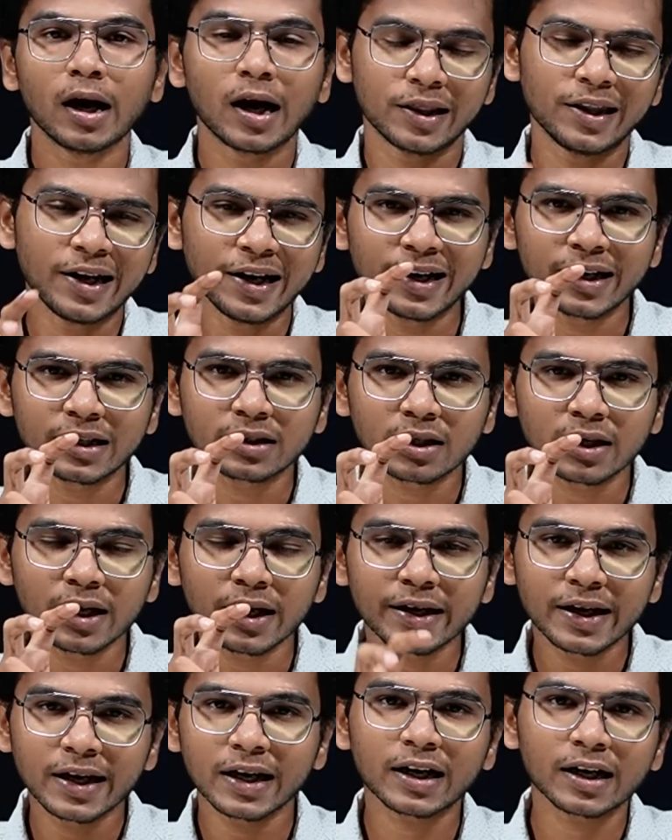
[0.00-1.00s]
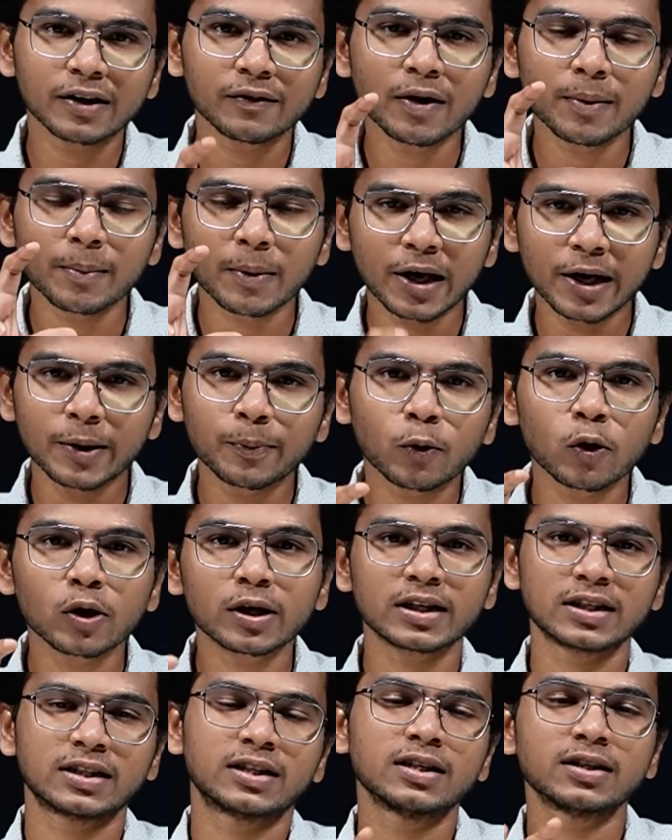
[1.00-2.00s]
அதே நேரத்தில் ஏற்கனவே மரிபோல்
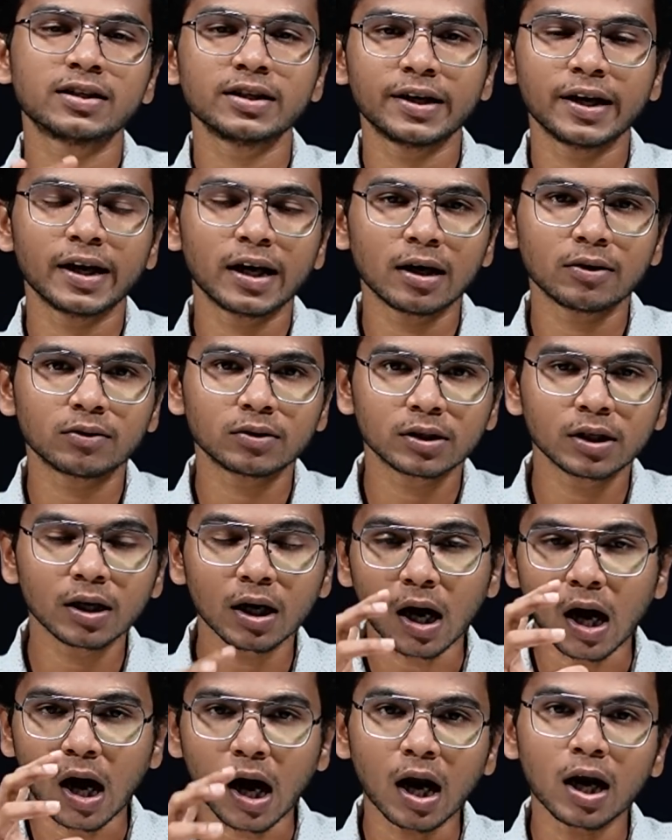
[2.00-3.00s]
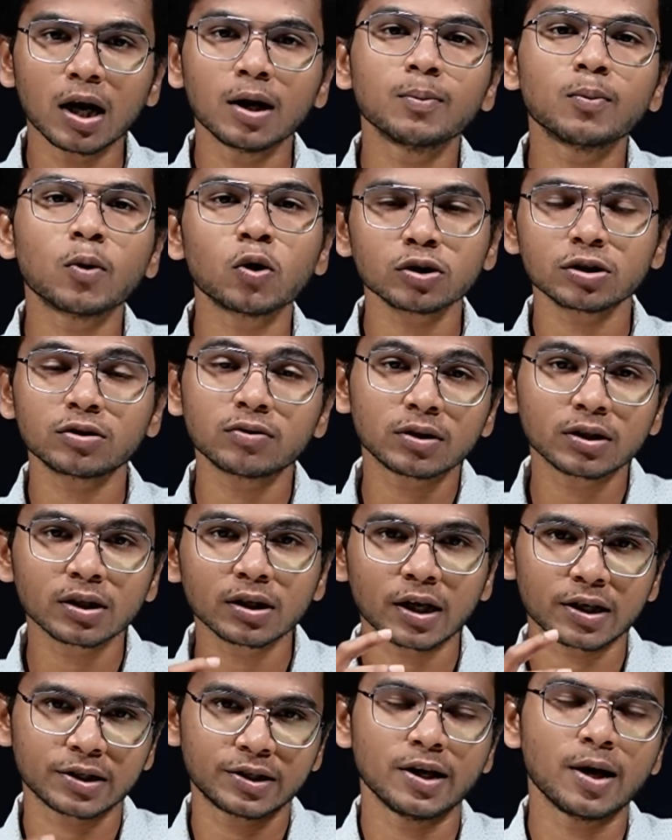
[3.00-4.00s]
கெர்சன் சிட்டியெல்லாம் வந்து ஆல்மோஸ்ட் வந்து
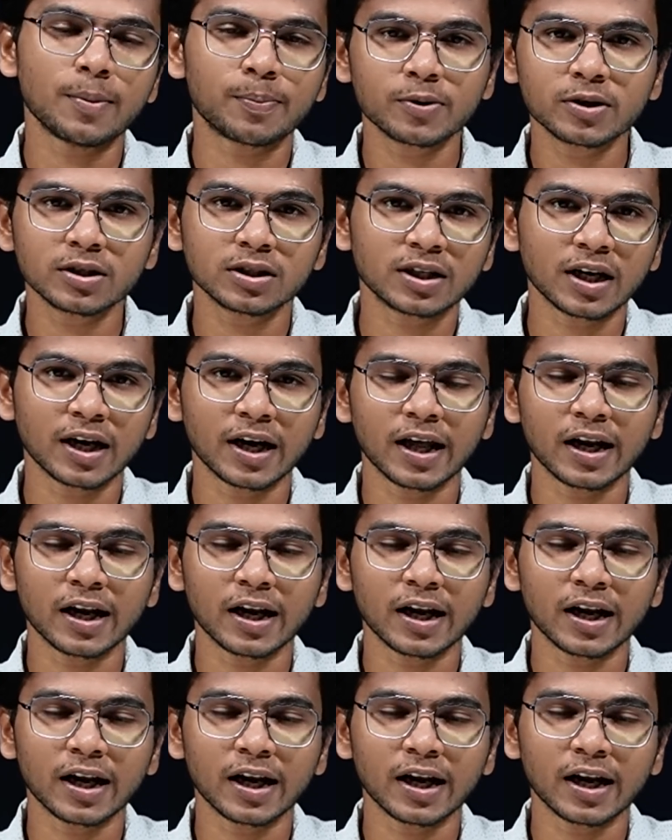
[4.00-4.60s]
ரஷ்யா பிடிச்சிட்ட